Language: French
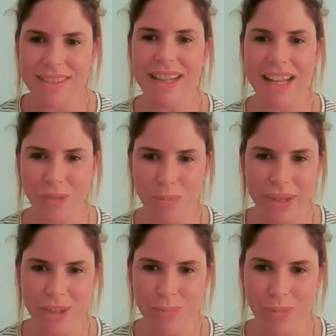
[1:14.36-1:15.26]

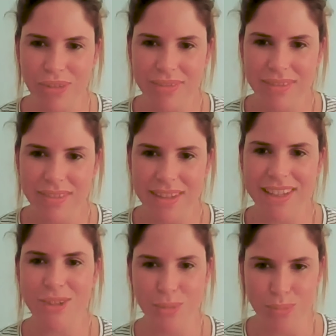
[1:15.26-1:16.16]
l'accompagnement
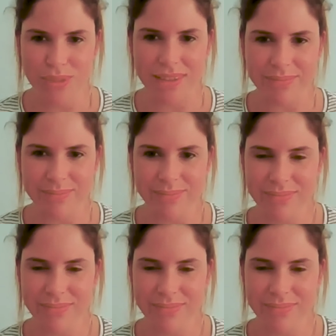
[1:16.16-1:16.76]
et le soutien.